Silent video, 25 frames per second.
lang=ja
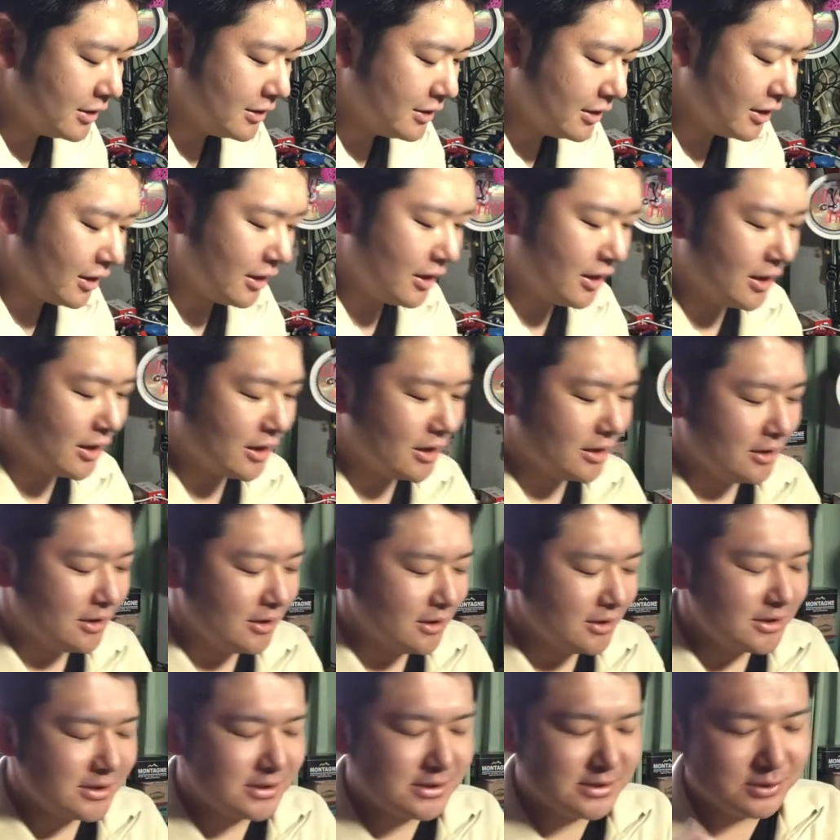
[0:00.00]
だから、
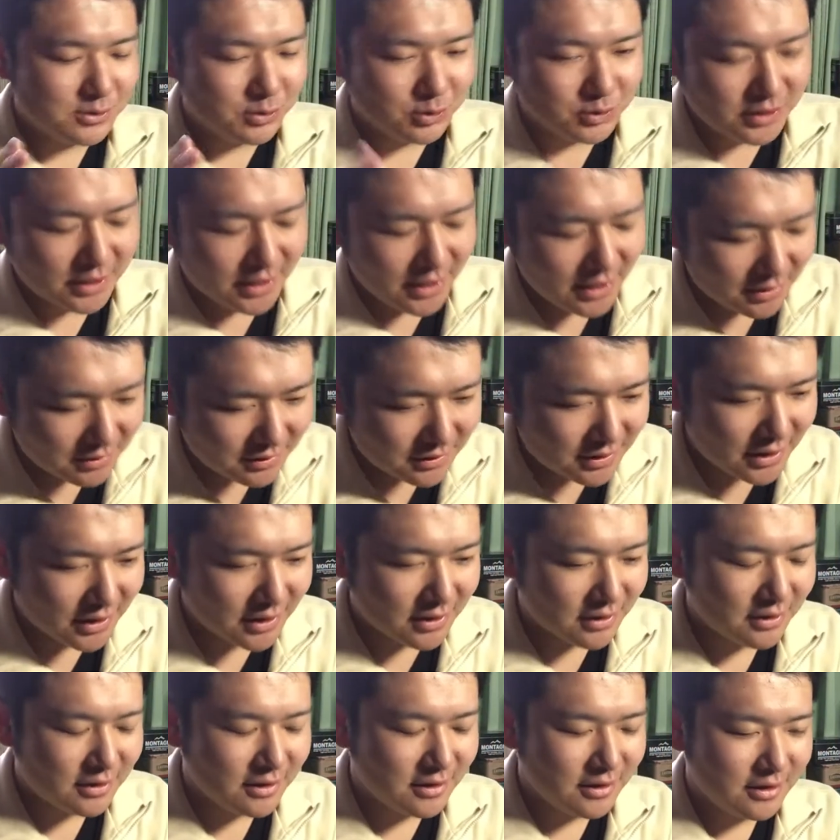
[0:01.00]
質の高く
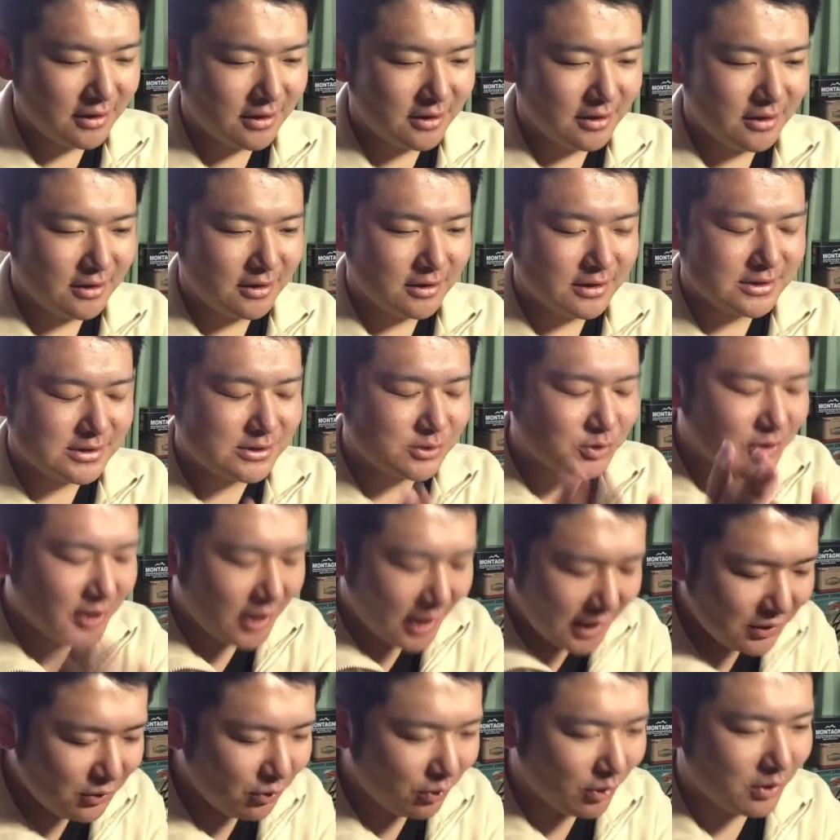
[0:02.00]
て、質の
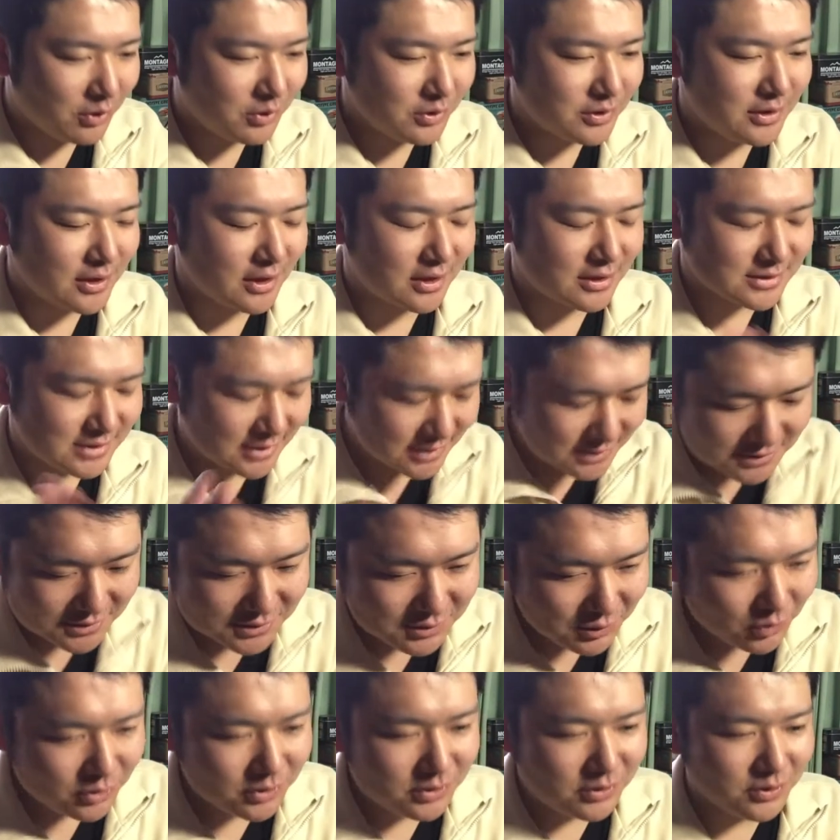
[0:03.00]
高い動画をくさん
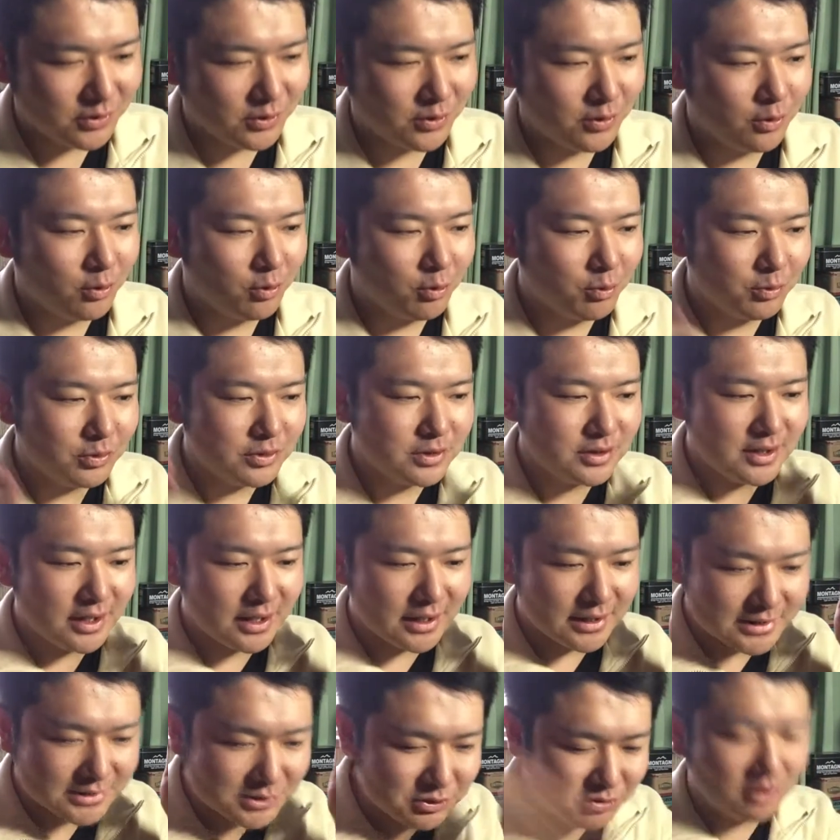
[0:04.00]
作ろうって思って
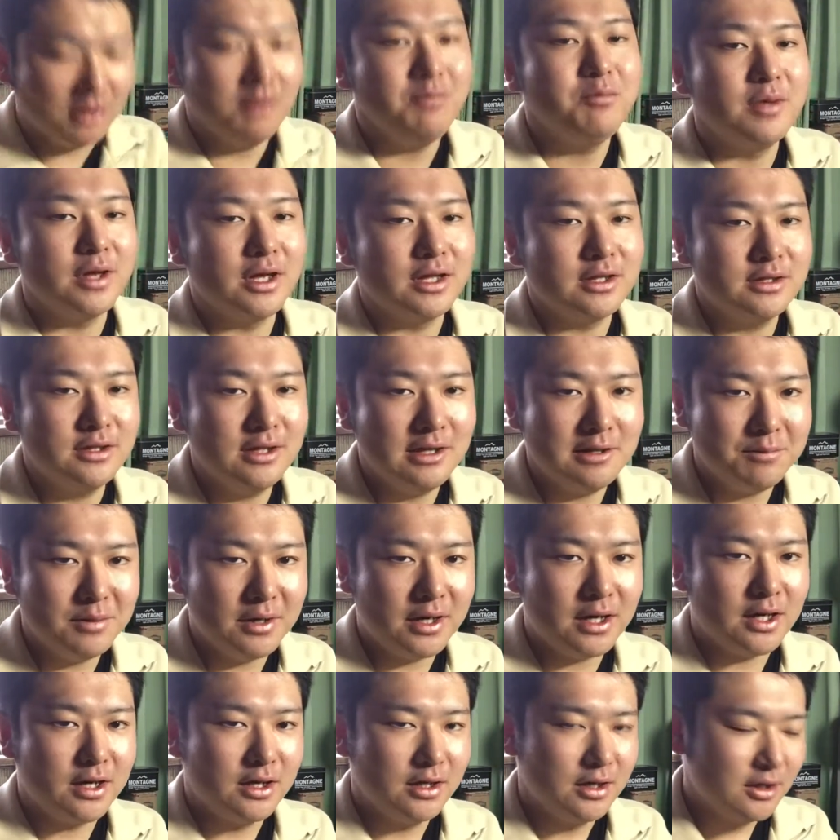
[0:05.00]
一生懸命やってれ
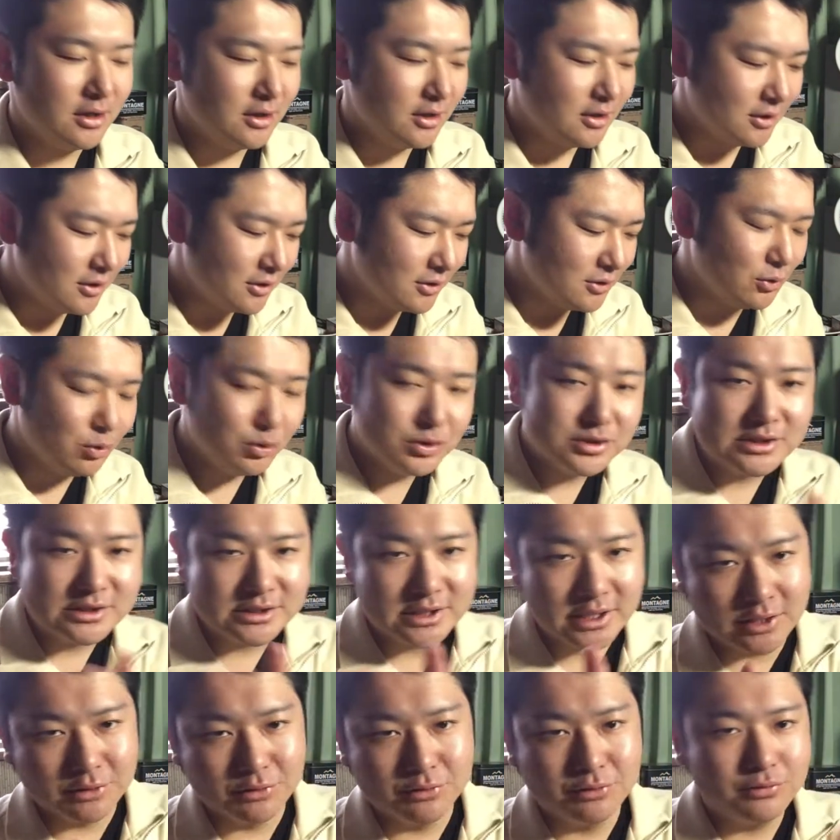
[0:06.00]
ば、どっち
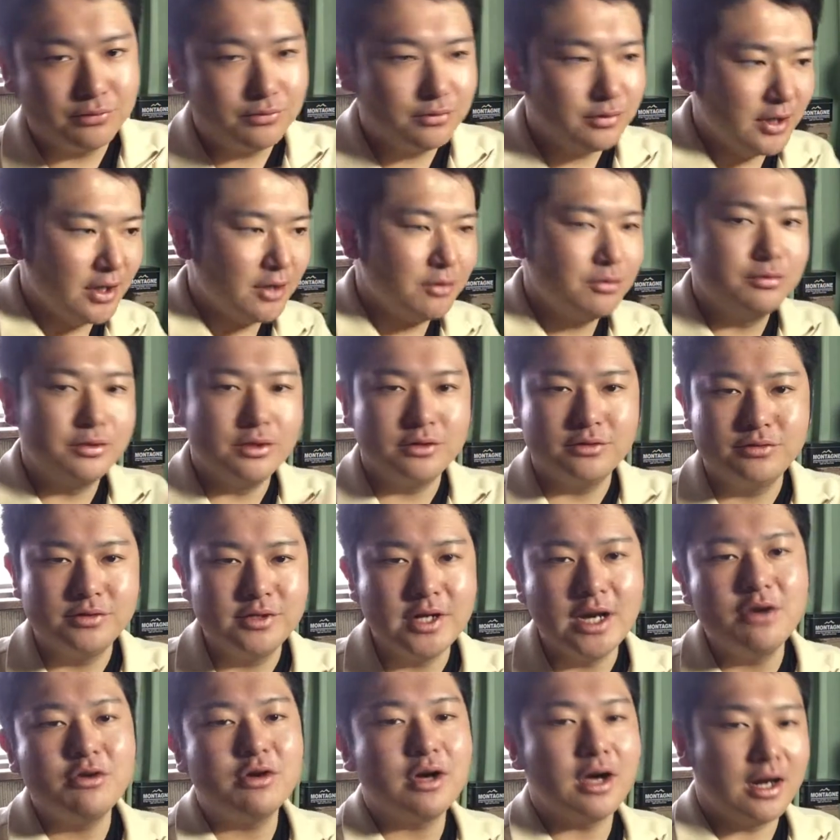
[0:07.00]
かにね、振る、振
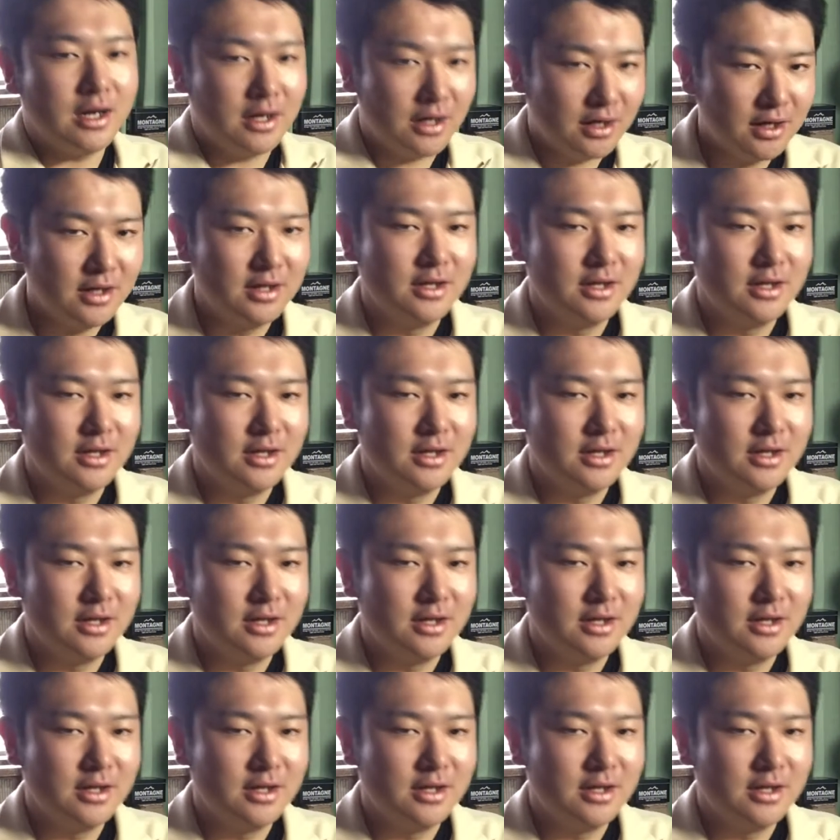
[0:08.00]
れるから。